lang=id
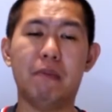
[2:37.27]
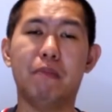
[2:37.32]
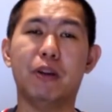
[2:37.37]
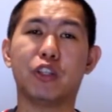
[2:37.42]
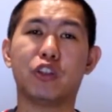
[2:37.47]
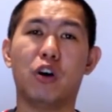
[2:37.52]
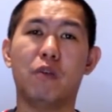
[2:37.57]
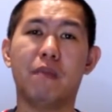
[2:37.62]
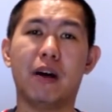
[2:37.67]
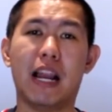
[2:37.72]

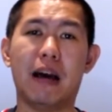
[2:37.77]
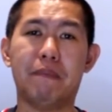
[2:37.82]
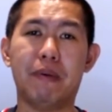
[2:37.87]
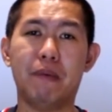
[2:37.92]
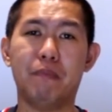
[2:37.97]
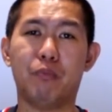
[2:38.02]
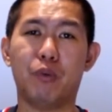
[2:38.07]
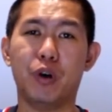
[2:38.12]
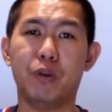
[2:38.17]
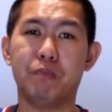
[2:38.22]

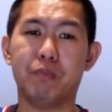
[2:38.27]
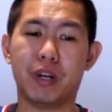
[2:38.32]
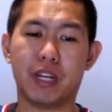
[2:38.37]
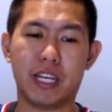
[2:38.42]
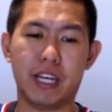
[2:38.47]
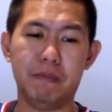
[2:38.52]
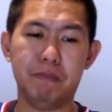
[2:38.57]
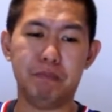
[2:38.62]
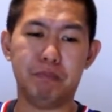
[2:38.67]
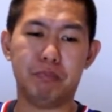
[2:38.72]
15,8 poin per
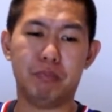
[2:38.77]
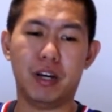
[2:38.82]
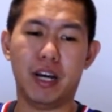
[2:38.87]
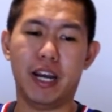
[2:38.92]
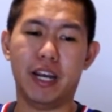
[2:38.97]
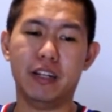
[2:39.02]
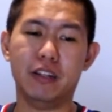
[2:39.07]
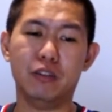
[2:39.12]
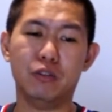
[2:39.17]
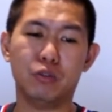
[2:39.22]
game
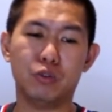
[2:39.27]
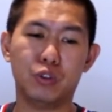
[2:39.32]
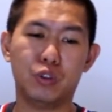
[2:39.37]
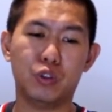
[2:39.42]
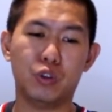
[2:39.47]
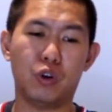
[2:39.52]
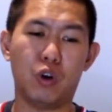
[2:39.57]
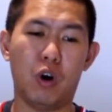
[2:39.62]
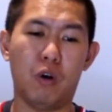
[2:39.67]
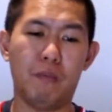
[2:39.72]
and
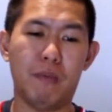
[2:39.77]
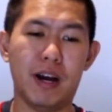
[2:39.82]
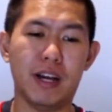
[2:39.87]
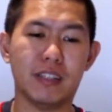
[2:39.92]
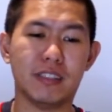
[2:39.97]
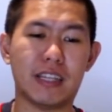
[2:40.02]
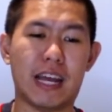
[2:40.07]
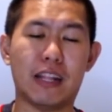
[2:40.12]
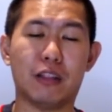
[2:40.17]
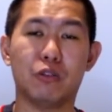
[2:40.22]
7,1
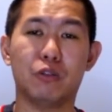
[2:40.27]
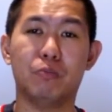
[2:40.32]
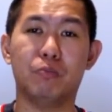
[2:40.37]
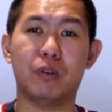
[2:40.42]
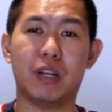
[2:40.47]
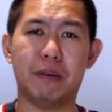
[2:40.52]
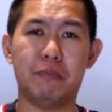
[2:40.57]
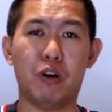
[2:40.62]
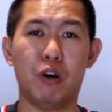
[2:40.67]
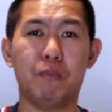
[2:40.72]

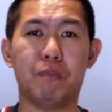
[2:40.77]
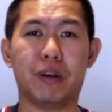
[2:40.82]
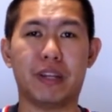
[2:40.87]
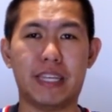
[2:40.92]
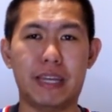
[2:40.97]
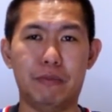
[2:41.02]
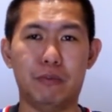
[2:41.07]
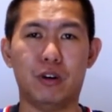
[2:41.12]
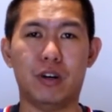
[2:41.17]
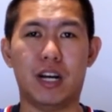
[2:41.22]
rebound per
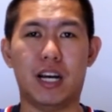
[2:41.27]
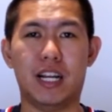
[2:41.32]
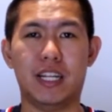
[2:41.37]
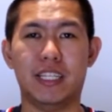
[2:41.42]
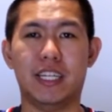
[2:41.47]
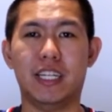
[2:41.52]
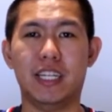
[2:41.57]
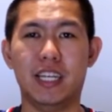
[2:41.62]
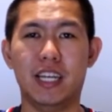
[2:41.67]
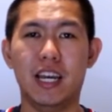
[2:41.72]
game
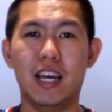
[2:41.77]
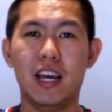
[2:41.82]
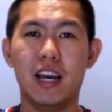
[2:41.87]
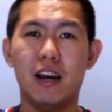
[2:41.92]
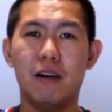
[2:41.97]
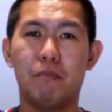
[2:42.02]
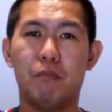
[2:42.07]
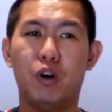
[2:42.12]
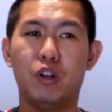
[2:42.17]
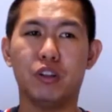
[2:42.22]
mahal. Jadi
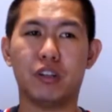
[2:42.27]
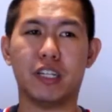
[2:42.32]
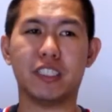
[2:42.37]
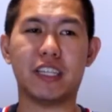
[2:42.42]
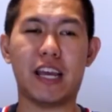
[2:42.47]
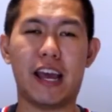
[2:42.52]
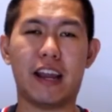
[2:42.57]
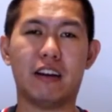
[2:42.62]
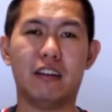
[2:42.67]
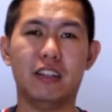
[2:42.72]

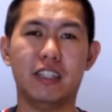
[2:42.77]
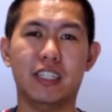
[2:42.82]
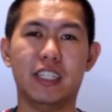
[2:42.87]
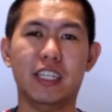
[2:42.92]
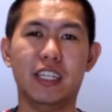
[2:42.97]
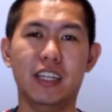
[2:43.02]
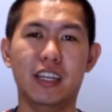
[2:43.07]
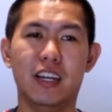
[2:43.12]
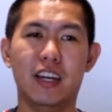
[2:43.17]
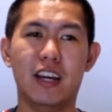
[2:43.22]
Montrezl Harrell
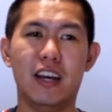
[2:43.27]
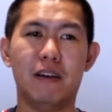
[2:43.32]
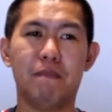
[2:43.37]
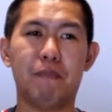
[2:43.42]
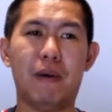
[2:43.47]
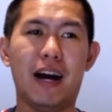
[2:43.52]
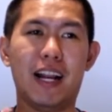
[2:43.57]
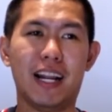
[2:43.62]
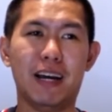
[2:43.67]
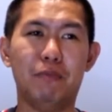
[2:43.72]
ini
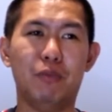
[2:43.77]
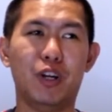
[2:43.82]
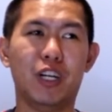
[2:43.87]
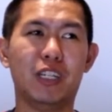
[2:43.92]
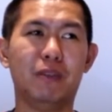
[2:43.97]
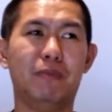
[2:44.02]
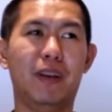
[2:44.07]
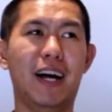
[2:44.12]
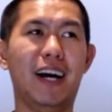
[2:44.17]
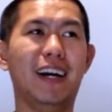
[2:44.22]
malah boleh
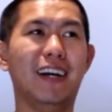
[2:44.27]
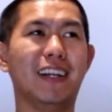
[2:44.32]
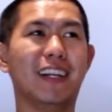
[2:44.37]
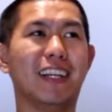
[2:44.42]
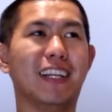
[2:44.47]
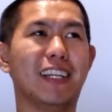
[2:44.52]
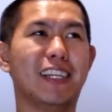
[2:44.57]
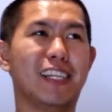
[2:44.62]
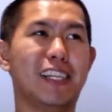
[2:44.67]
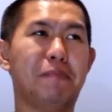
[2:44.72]
dibilang
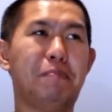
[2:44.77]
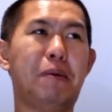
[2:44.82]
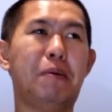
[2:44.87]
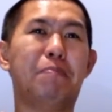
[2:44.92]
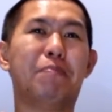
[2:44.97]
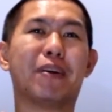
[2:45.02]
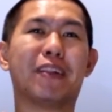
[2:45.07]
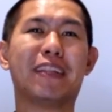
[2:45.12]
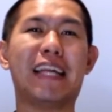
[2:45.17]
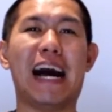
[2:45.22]

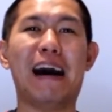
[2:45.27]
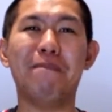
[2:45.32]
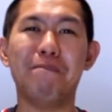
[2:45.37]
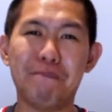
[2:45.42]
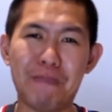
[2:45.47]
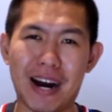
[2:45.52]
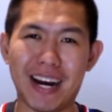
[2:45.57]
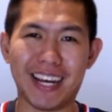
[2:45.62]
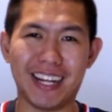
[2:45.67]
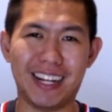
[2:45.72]
lebih
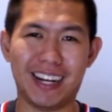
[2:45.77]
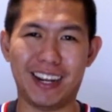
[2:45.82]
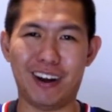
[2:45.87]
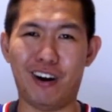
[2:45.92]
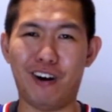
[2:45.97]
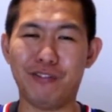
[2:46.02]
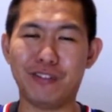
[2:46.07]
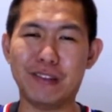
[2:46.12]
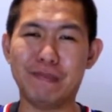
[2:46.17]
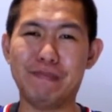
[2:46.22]
berdampak ya dari
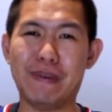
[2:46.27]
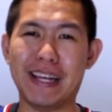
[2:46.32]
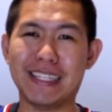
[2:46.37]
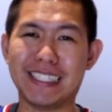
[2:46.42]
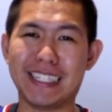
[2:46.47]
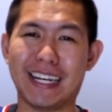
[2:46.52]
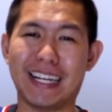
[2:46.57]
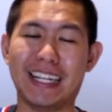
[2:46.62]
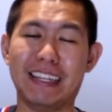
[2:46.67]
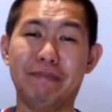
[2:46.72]
off the
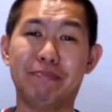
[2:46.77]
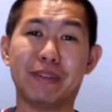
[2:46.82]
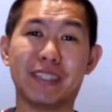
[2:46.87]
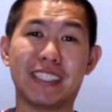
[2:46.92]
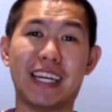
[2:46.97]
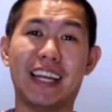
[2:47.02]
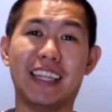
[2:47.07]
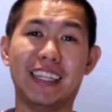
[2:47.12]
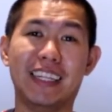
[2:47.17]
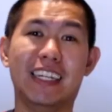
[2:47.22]
bench
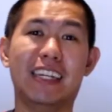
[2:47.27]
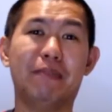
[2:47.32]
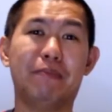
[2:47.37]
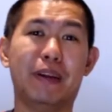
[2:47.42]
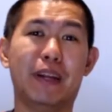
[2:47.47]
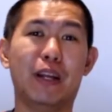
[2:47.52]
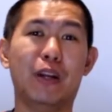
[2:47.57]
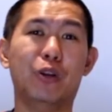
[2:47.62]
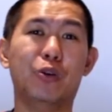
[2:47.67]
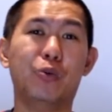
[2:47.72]
Clippers saat ini
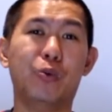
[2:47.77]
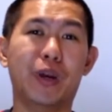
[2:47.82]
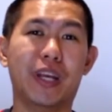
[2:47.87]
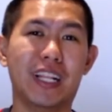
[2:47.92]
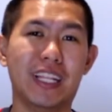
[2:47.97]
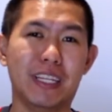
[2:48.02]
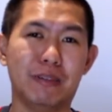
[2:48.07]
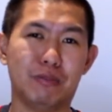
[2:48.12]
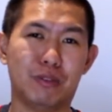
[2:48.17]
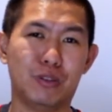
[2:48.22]
daripada Lou
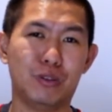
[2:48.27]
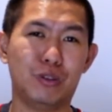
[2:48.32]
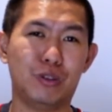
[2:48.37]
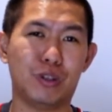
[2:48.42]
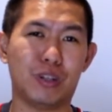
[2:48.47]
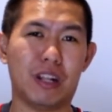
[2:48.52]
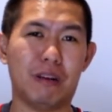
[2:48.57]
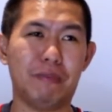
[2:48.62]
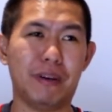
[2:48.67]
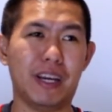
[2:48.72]
Williams
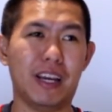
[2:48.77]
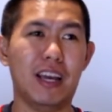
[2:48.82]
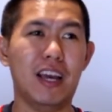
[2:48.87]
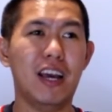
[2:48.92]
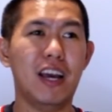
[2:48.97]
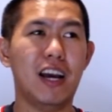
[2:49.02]
jujur tapi